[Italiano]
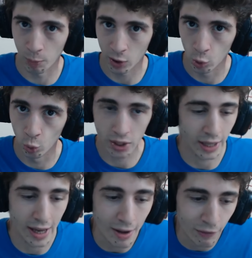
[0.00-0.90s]
per lui
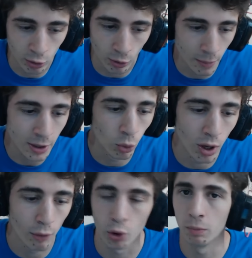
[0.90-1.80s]
che ha fatto veramente un
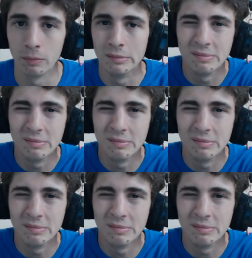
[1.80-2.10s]
lavoro